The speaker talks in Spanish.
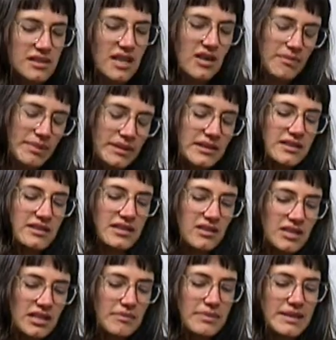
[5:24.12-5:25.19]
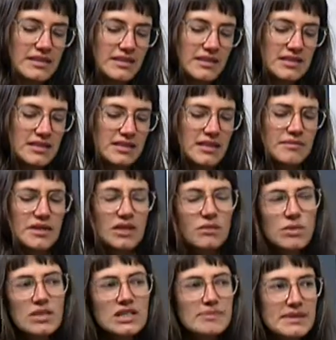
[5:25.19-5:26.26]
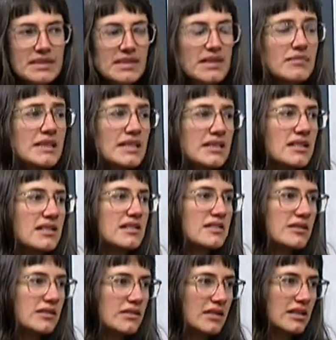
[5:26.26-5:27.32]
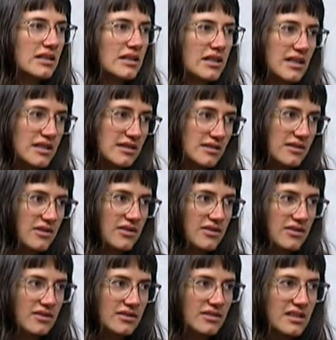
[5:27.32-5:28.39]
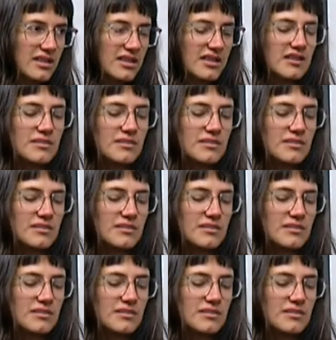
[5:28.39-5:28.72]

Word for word: claro, aparte de desarrollar la paciencia, es también como una especie de meditación en, en acción, ¿no?